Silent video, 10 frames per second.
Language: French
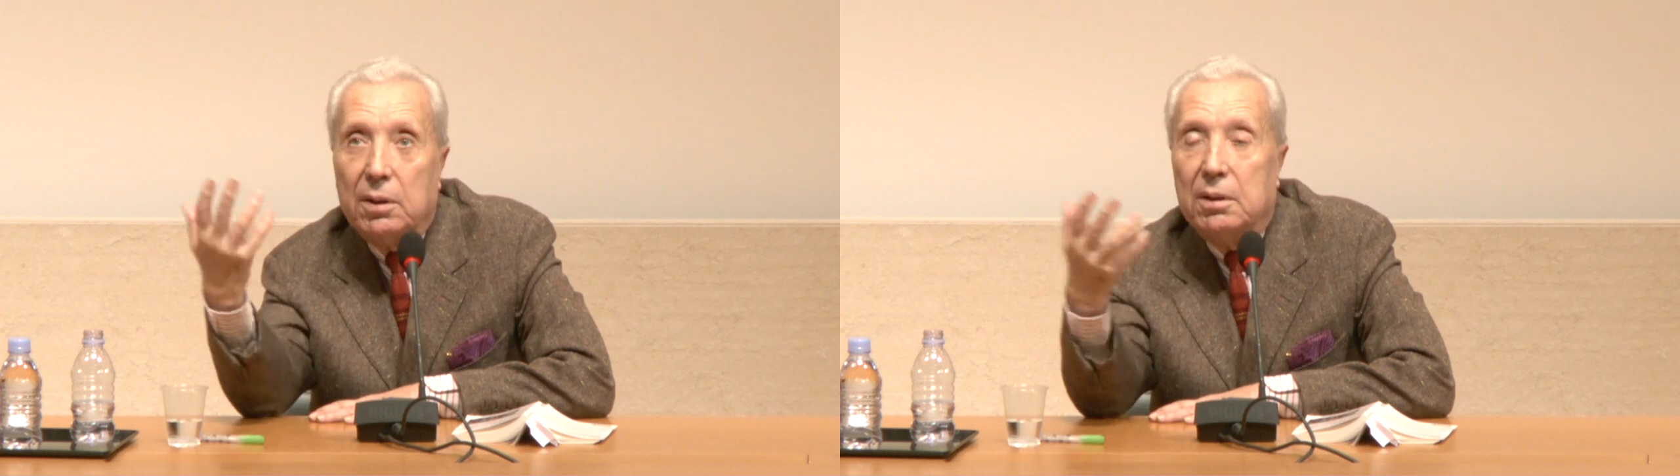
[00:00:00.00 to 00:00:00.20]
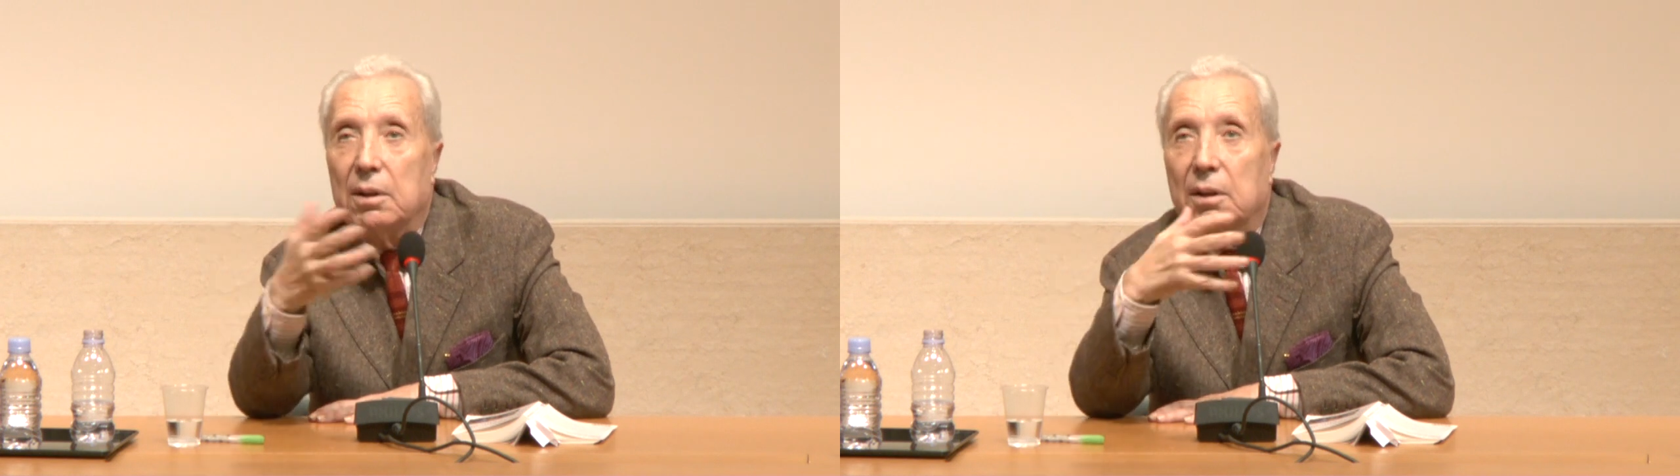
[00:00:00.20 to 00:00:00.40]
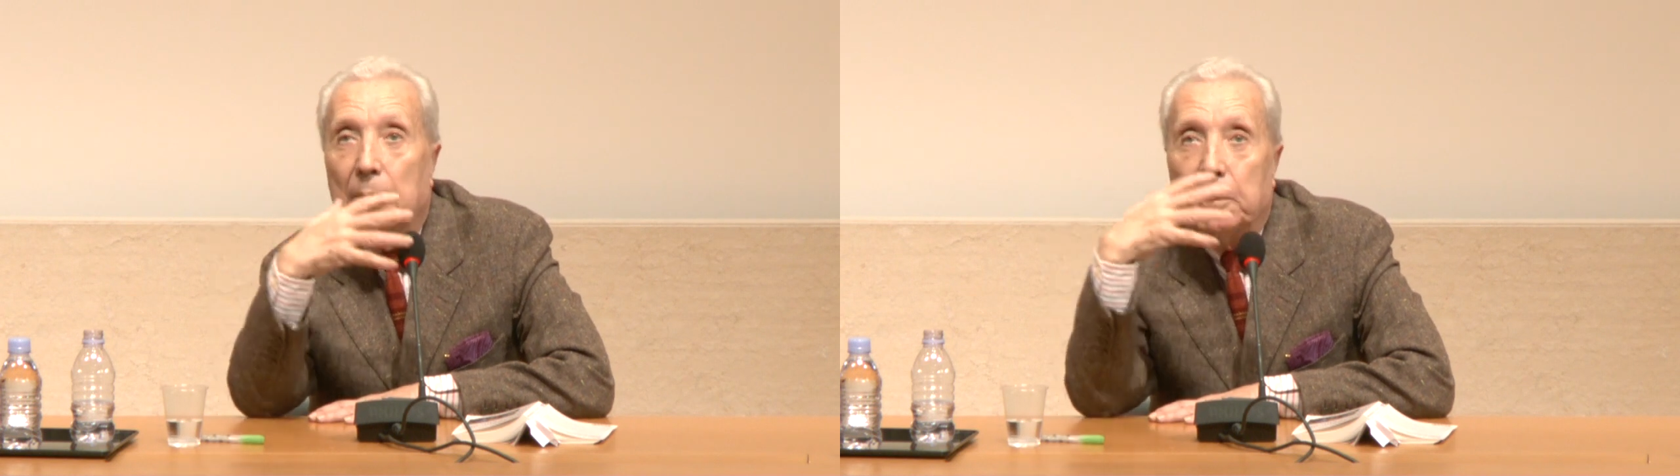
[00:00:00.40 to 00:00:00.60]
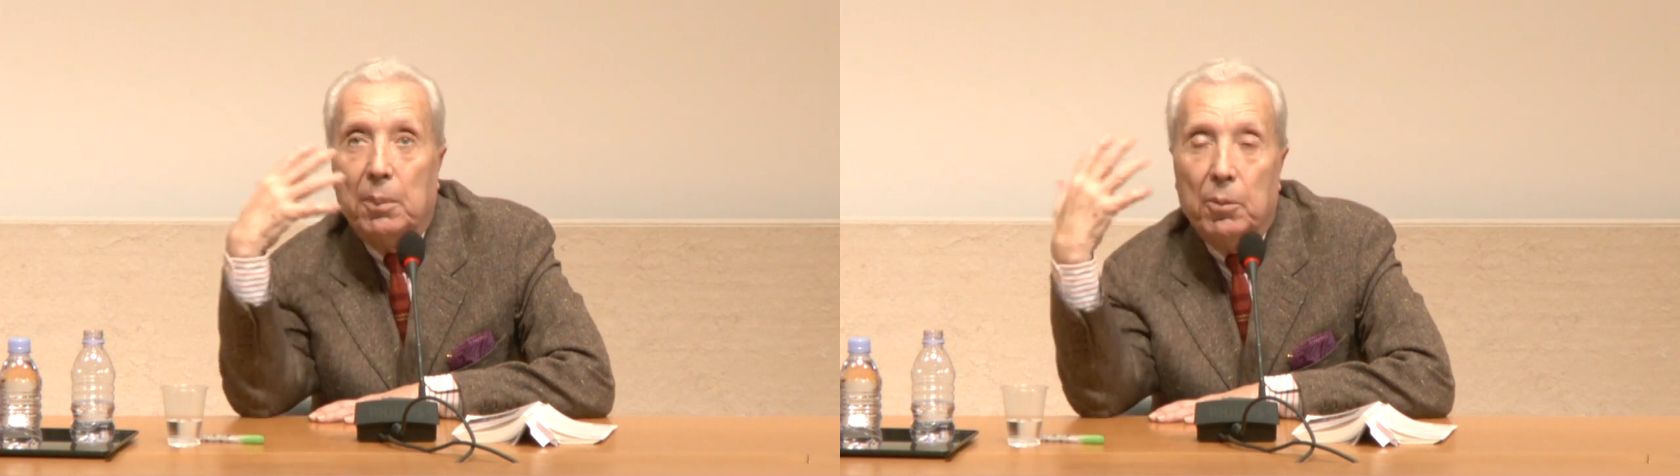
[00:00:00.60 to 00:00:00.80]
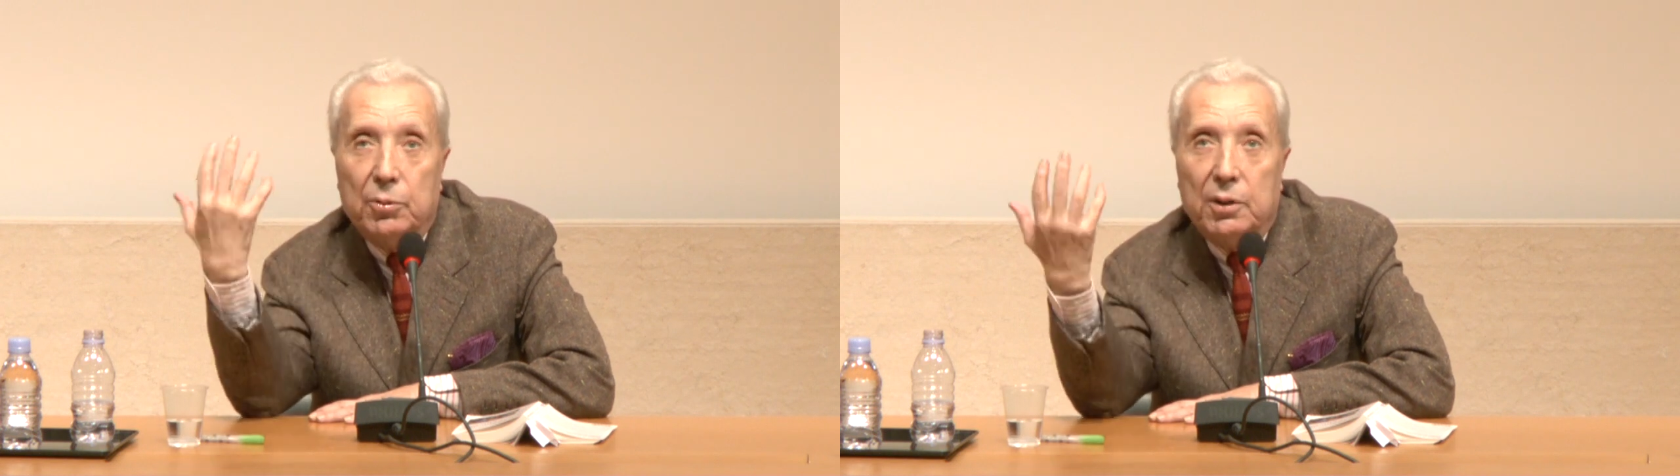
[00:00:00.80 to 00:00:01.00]
qui était un
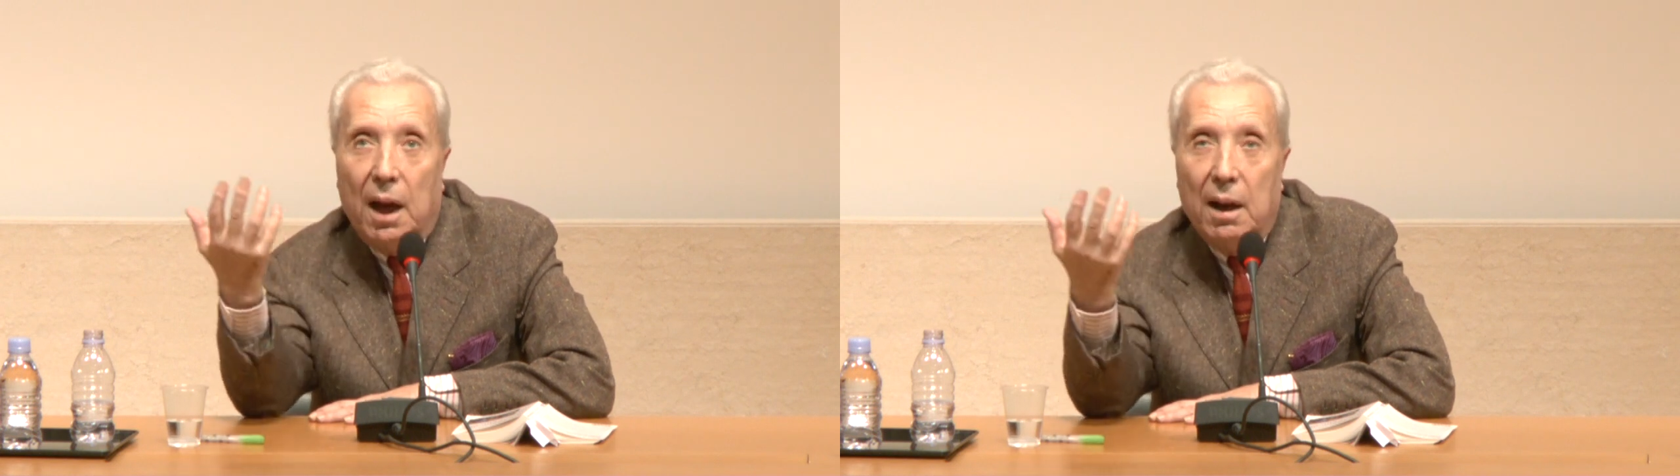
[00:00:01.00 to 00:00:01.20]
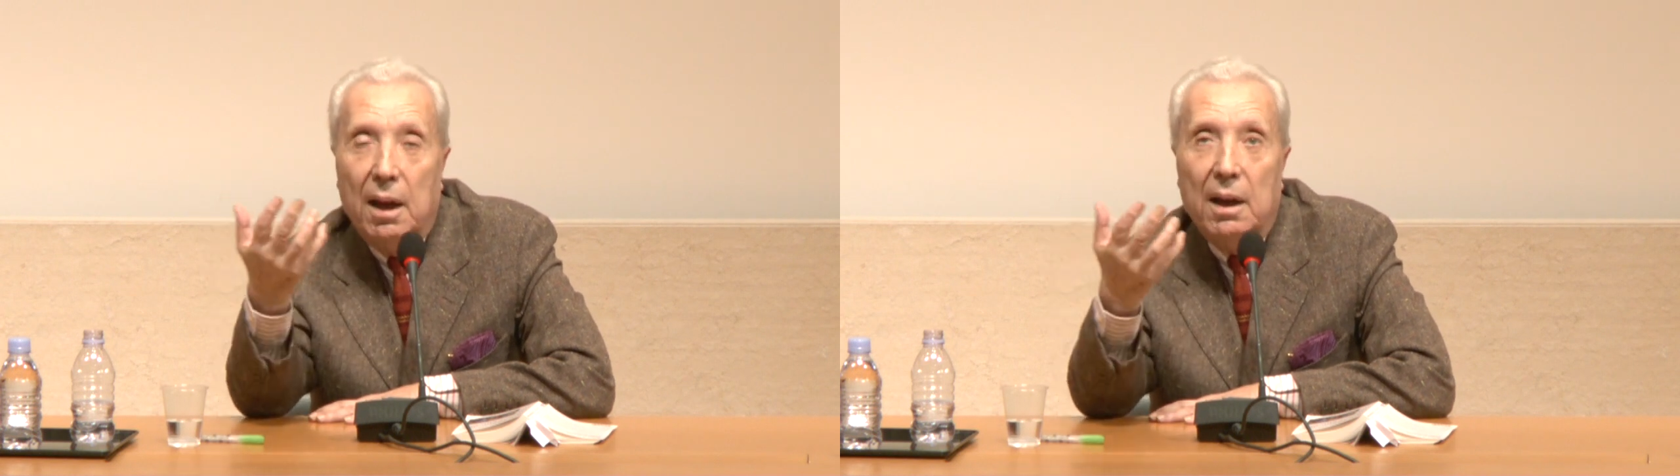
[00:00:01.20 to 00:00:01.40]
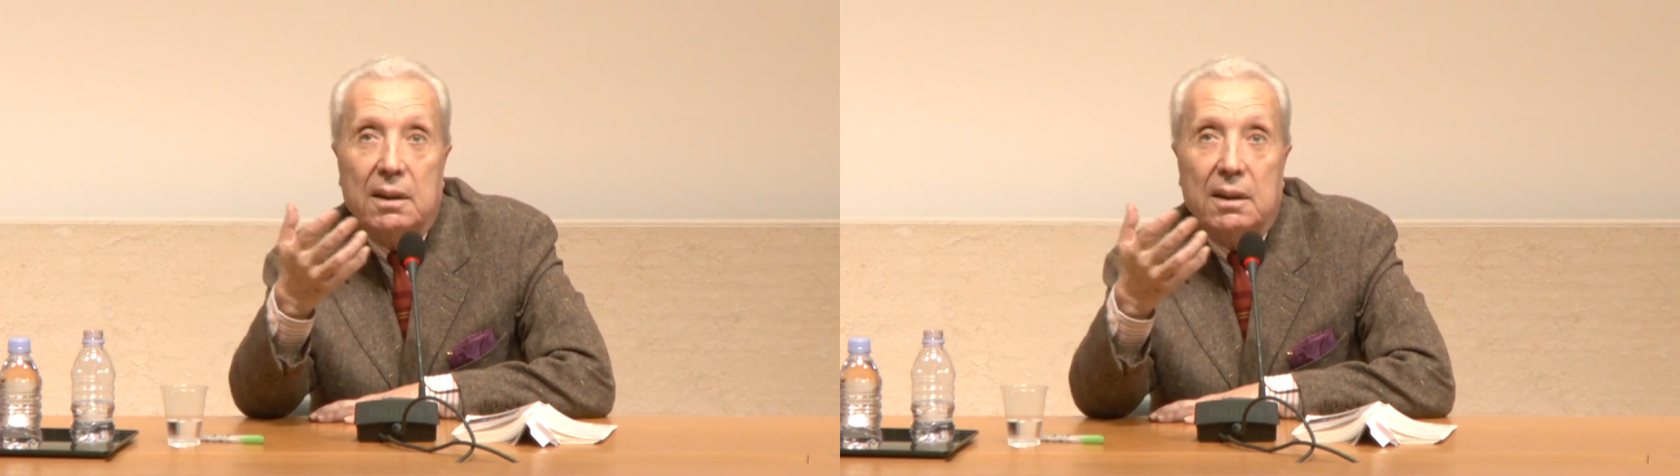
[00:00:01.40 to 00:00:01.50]
empire mondial,